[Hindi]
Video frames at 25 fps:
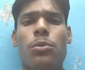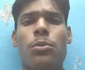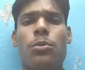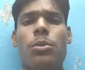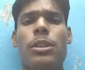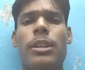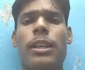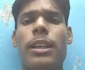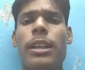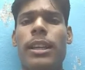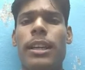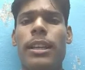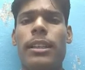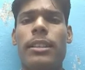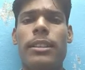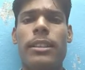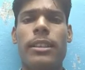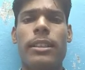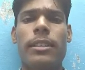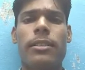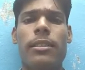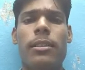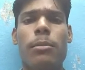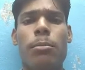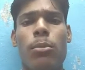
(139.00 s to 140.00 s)
उसे हर
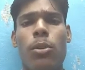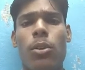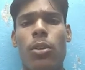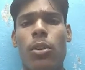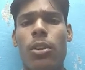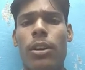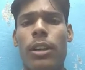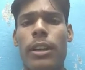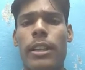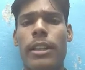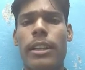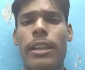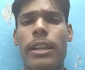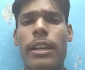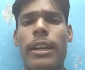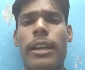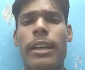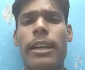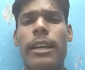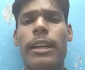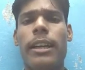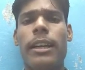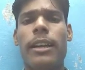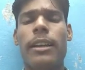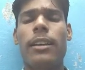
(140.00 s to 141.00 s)
जगह से ब्लॉक कर दिया
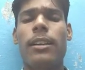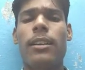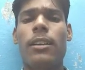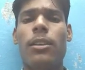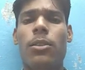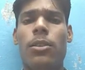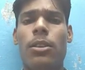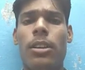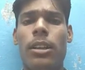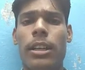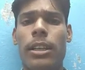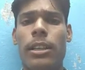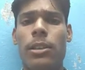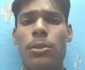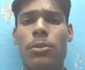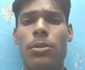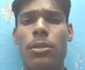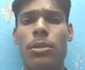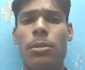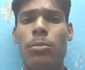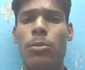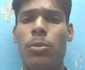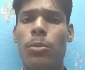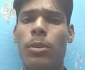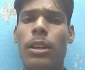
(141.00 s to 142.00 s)
गया है और ना ही
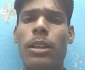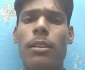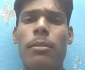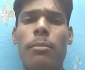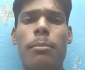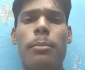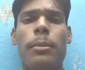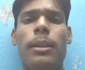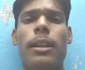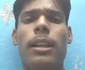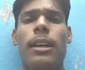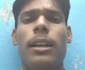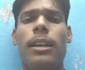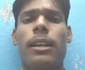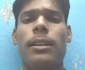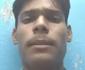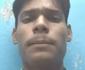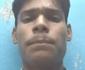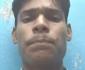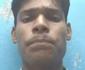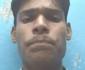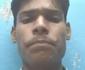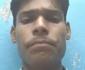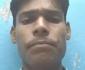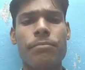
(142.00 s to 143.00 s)
उसे मोबाइल मिला है
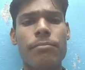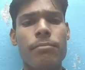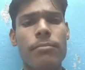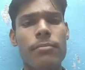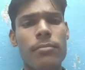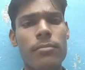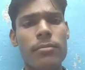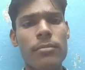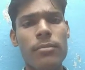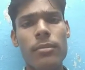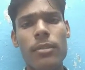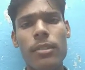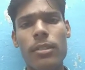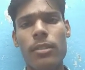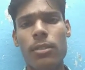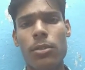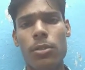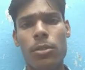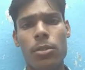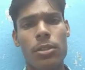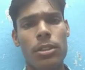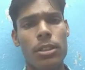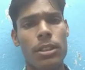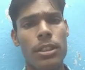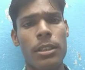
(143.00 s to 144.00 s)

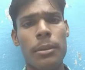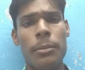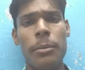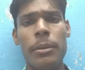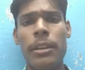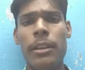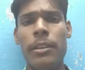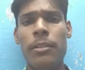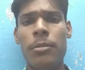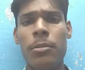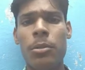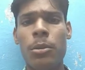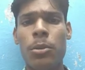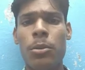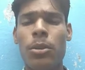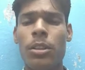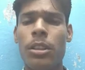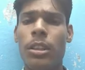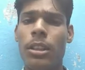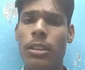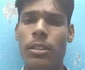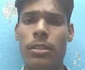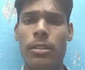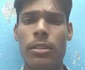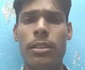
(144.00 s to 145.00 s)
तो जितने भी गिवे
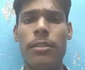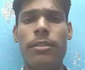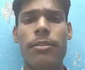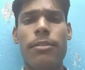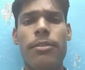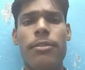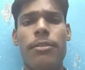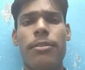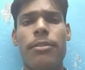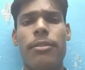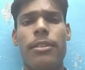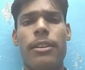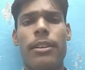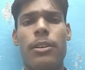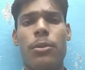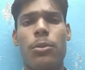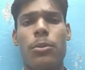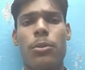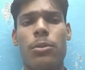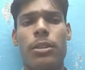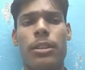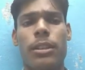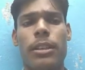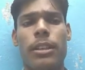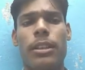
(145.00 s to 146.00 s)
होते हैं सब फेक
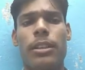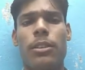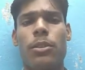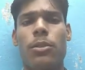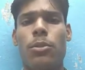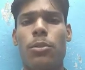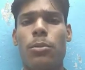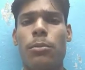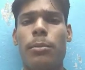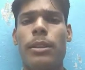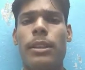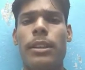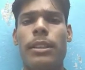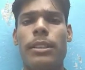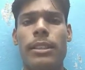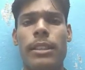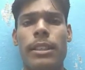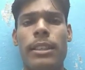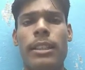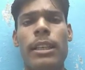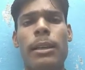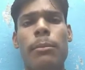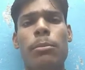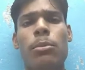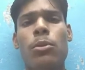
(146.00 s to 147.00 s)
होते हैं तो मैं
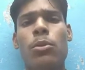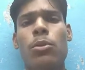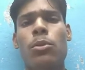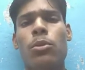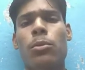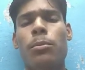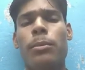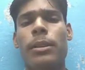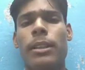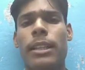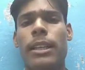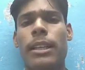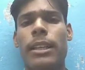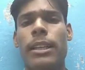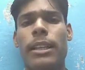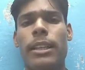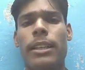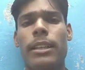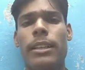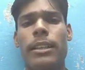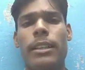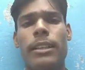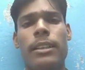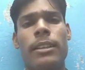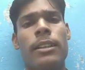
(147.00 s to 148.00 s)
यहीं आप लोगों को बताने
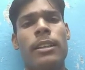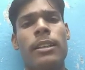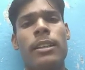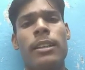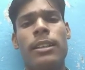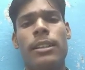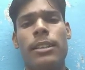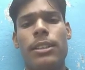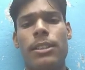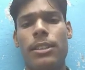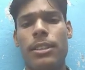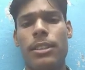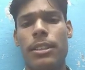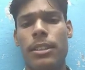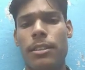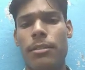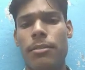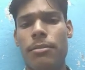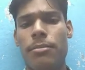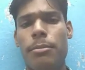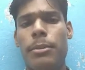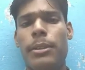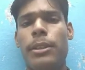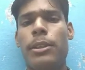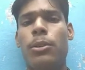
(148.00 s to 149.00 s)
के लिए ये
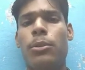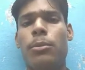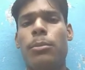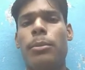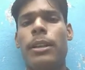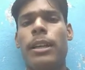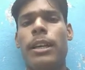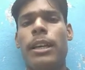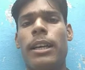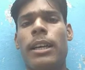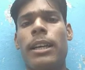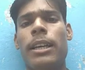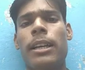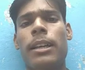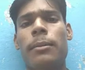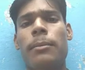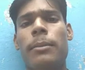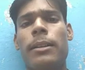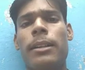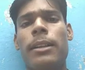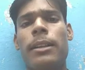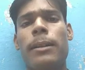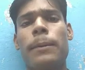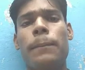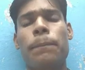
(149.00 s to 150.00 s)
वीडियो बनाया है
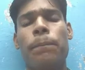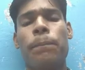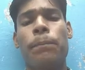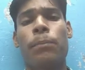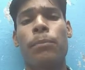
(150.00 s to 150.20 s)
मैंने